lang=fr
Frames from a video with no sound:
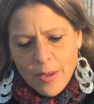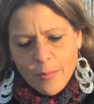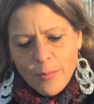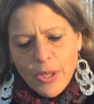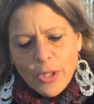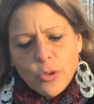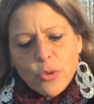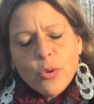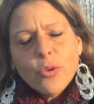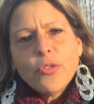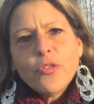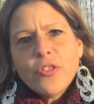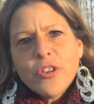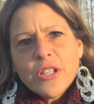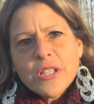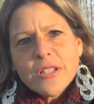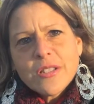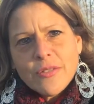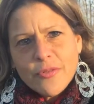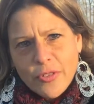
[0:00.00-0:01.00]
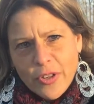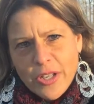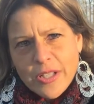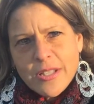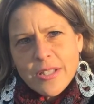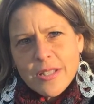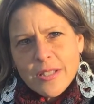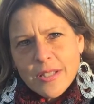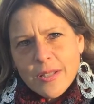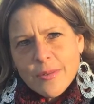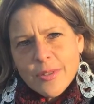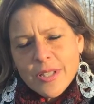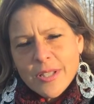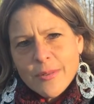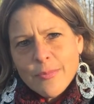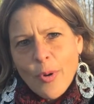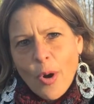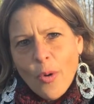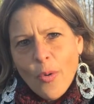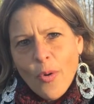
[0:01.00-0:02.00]
Mes deux fils, Francis et
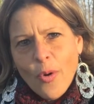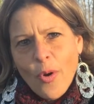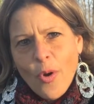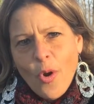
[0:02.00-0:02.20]
Simon,